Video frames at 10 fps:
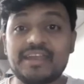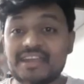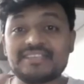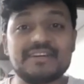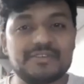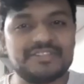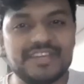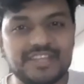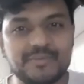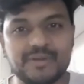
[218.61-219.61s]
రీడిస్కవర్
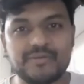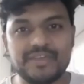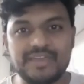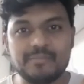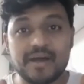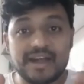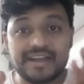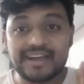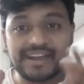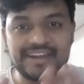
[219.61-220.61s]
చేయలేదు మనం ఈ
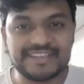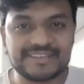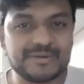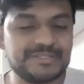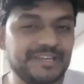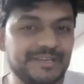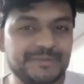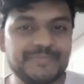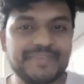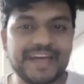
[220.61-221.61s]
భాండాగారాన్ని డిస్కవర్ చేయలేదు